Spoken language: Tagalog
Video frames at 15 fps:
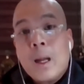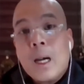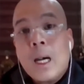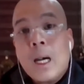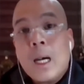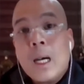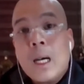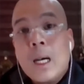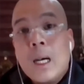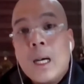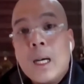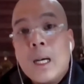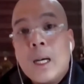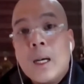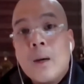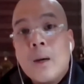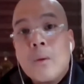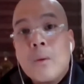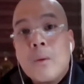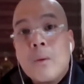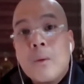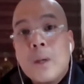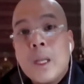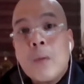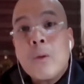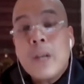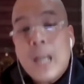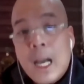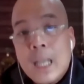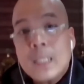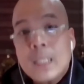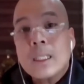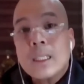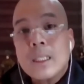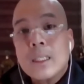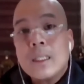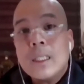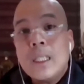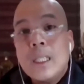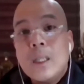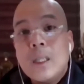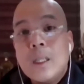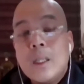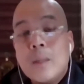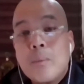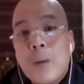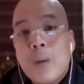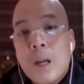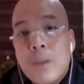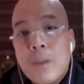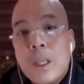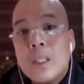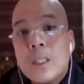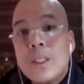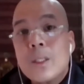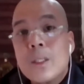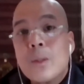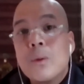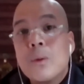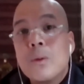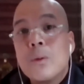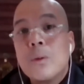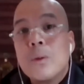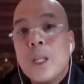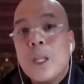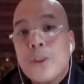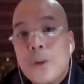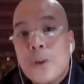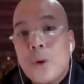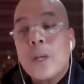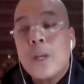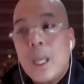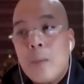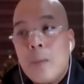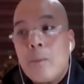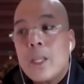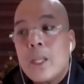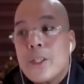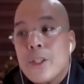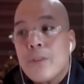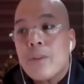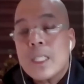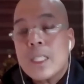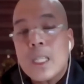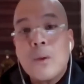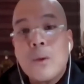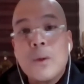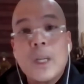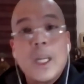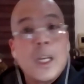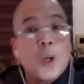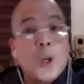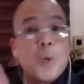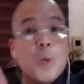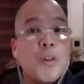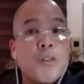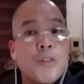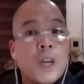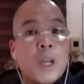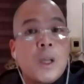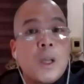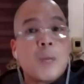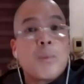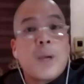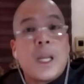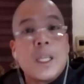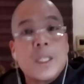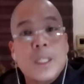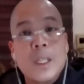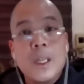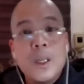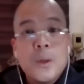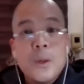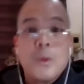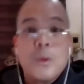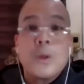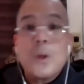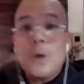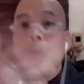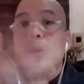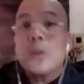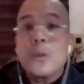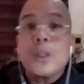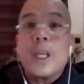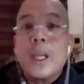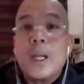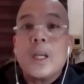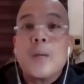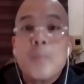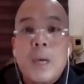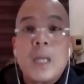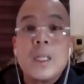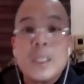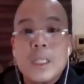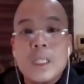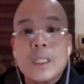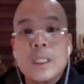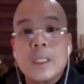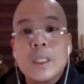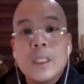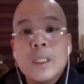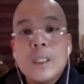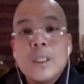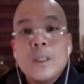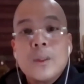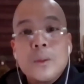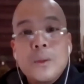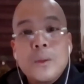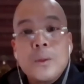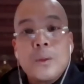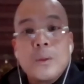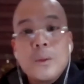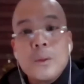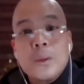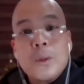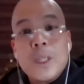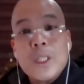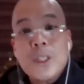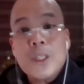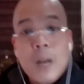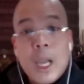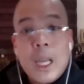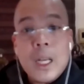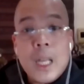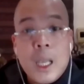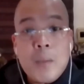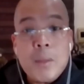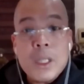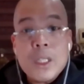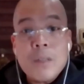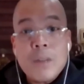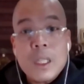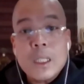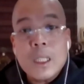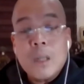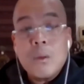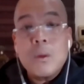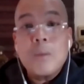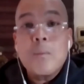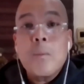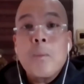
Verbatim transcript: Uh, they would ask the province to enthrone the image of La Salud and a group of Recollect priests would go to their parishes to, to enshrine the image of La Salud.